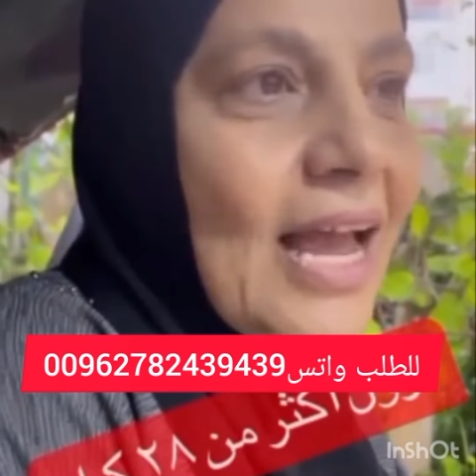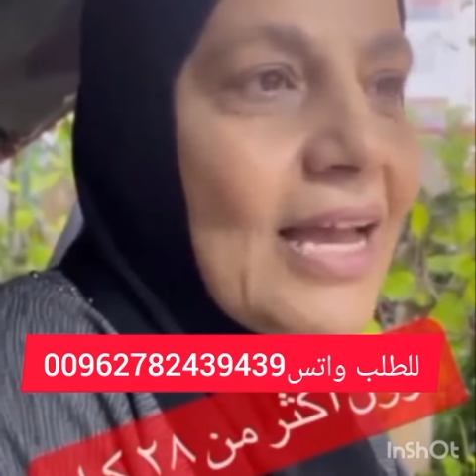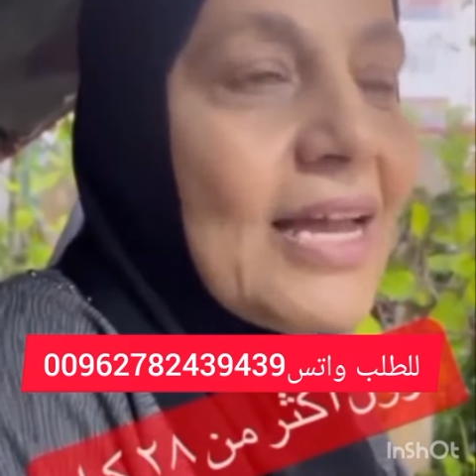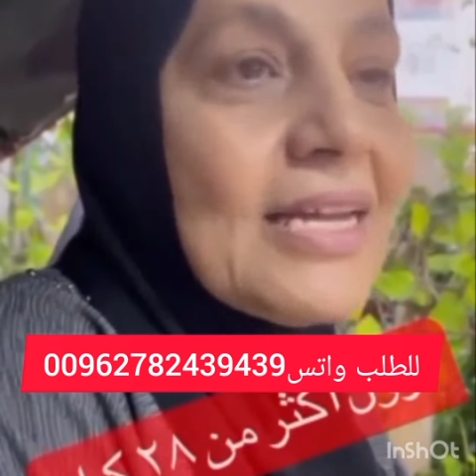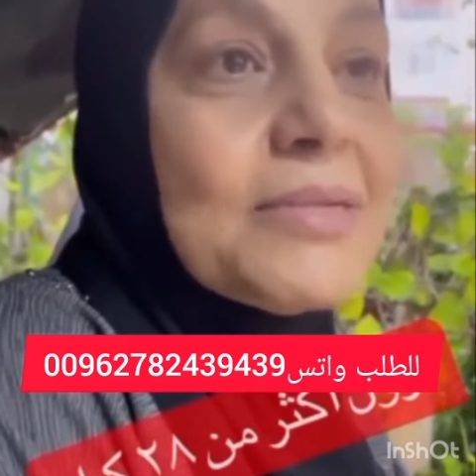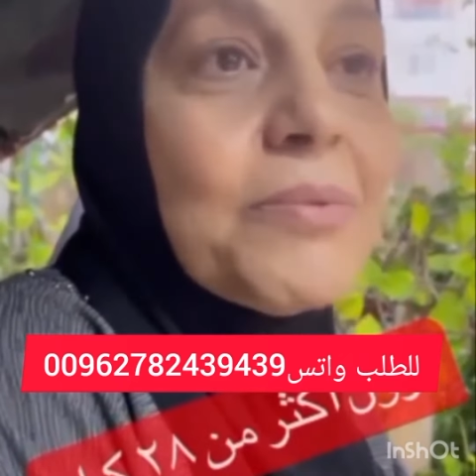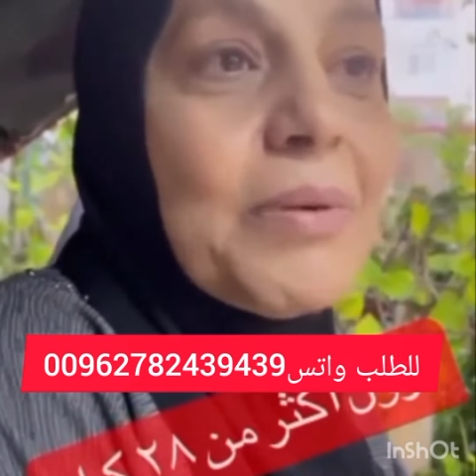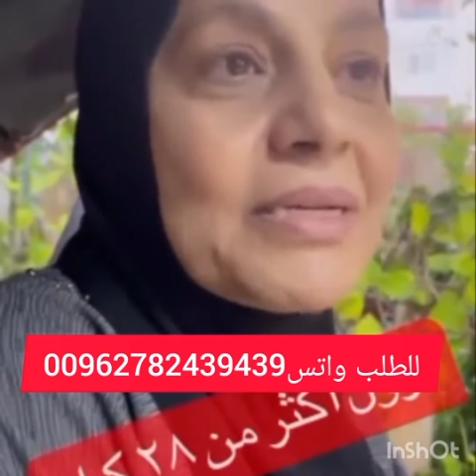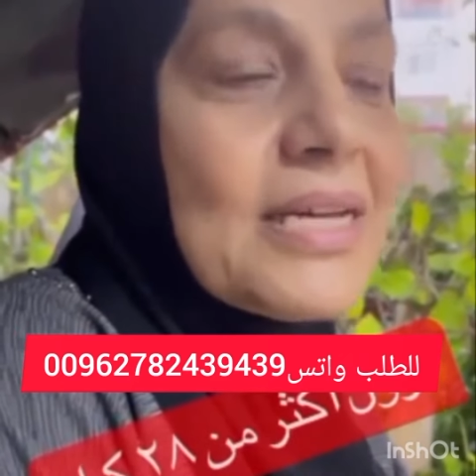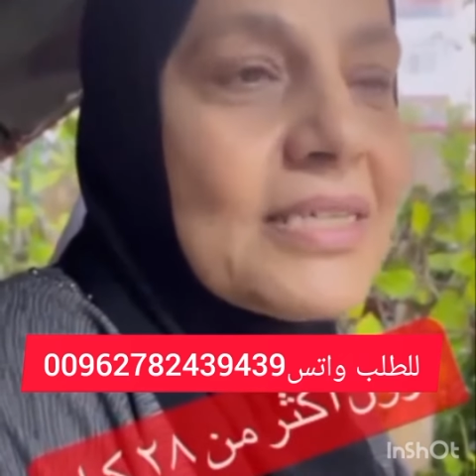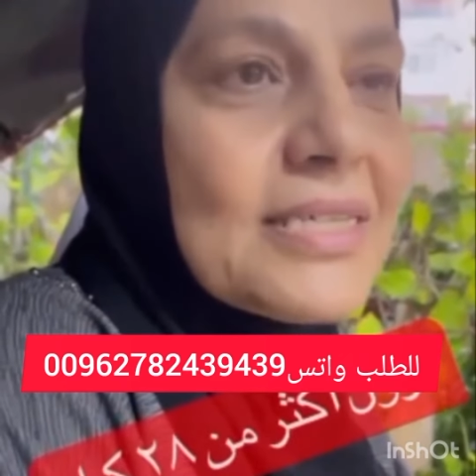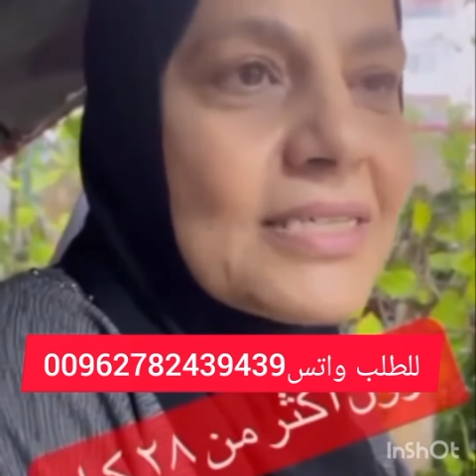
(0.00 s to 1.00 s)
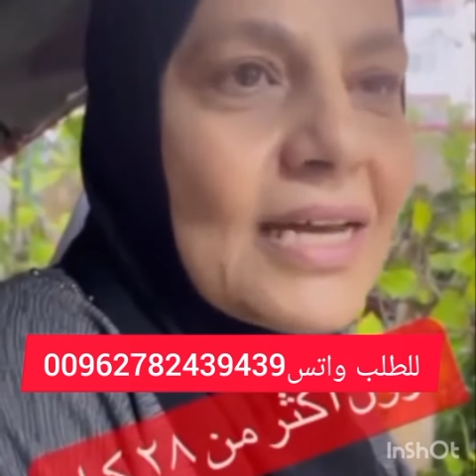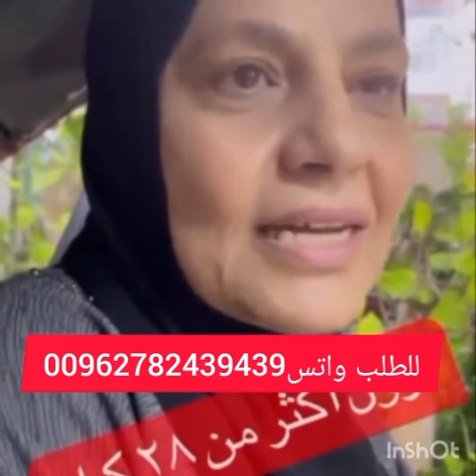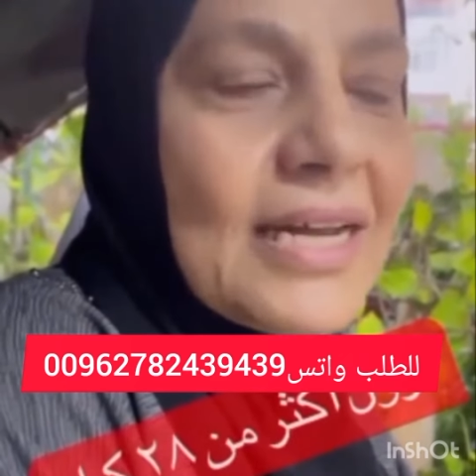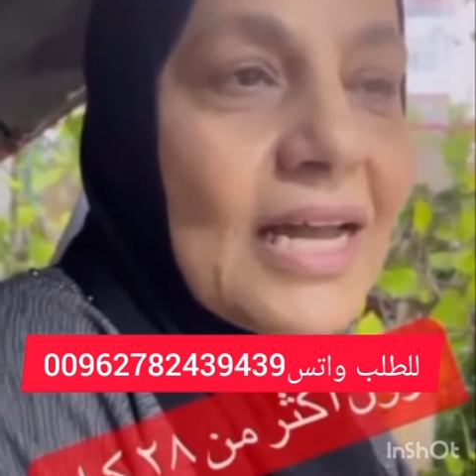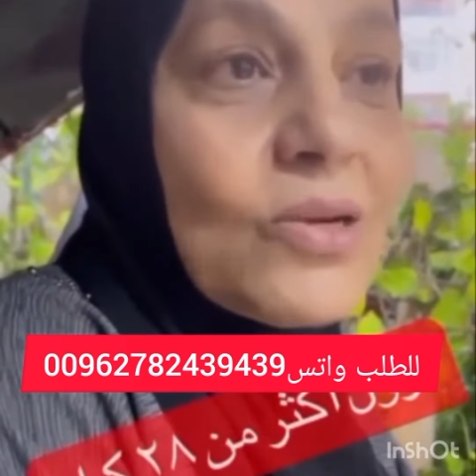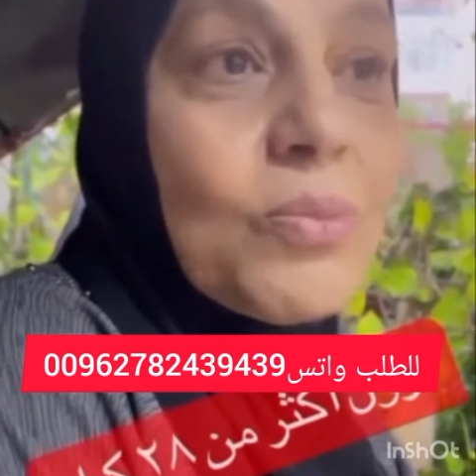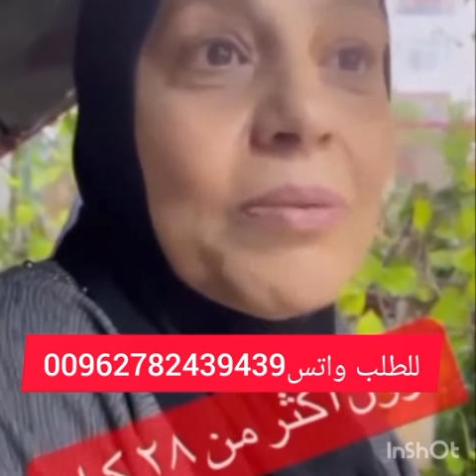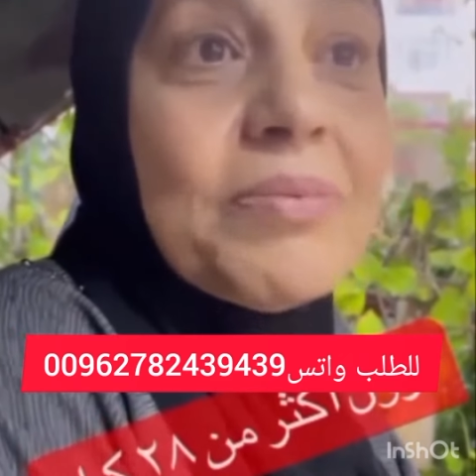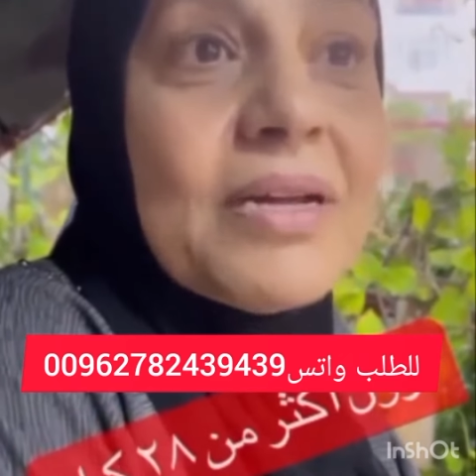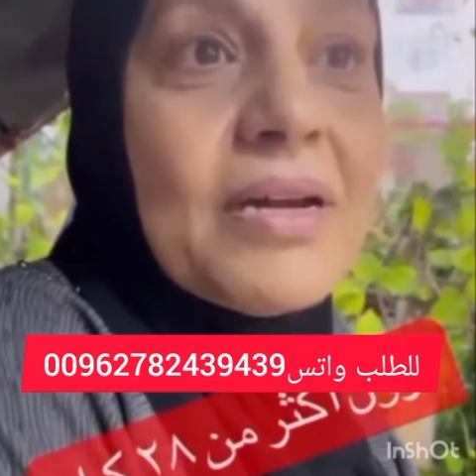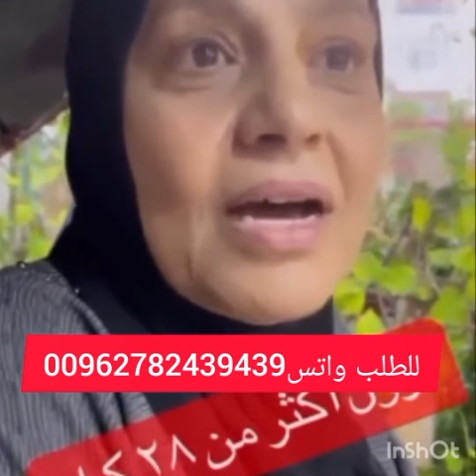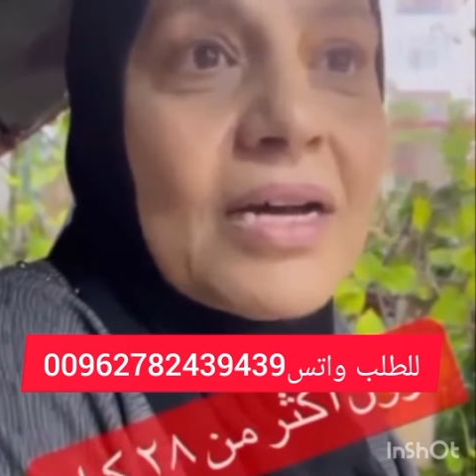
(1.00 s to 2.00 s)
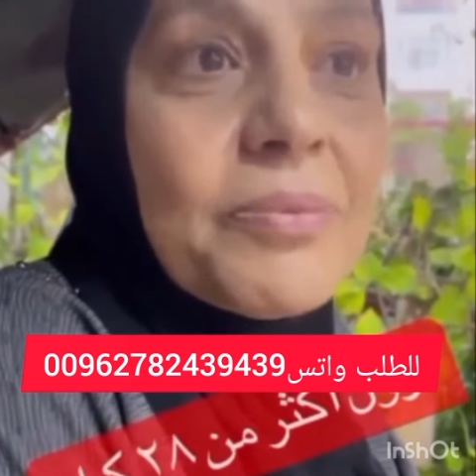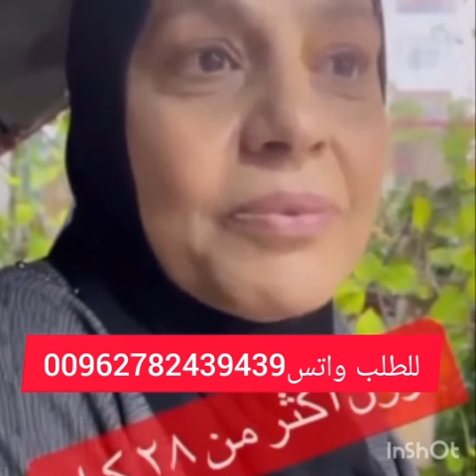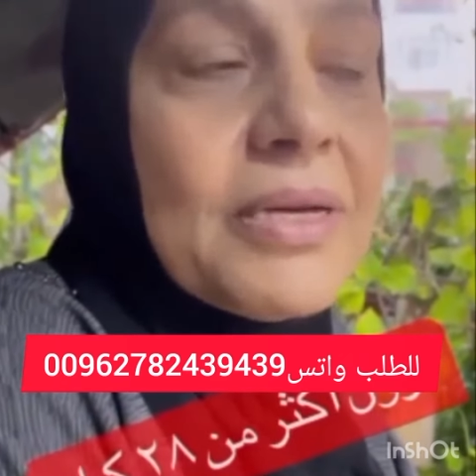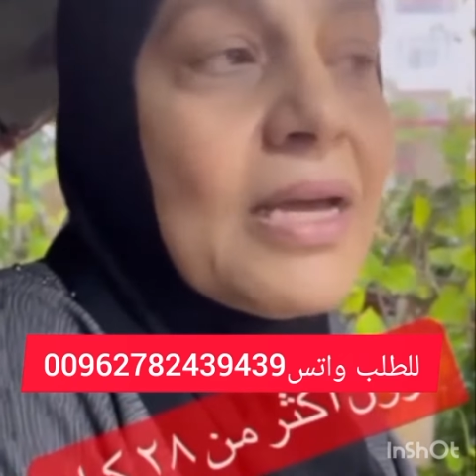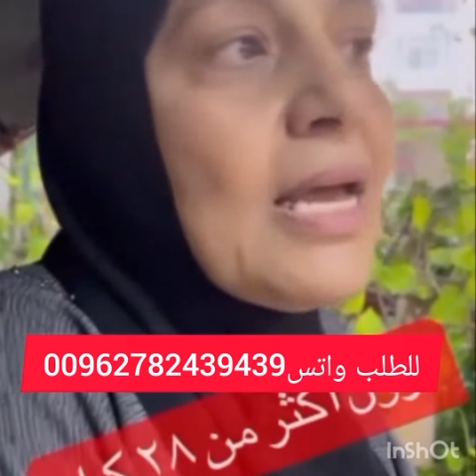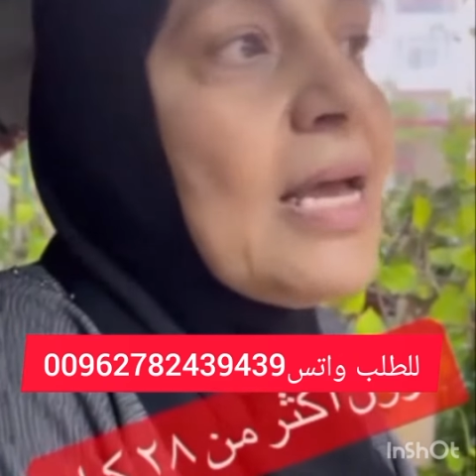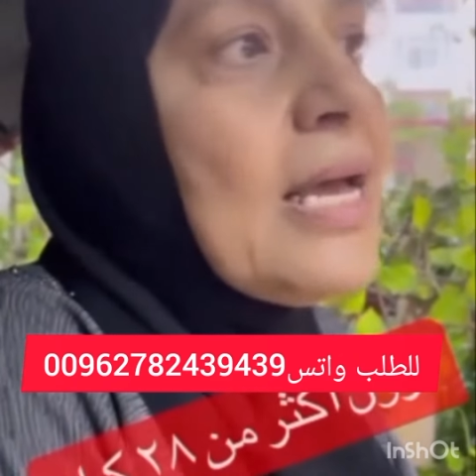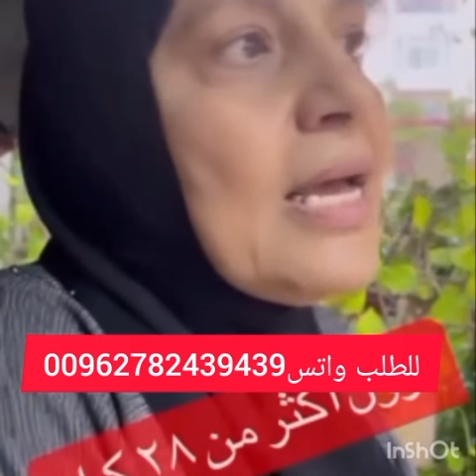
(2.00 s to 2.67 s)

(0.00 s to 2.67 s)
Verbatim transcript: لحياتي ما بقدرش استغنى عنه ببدا نهاري به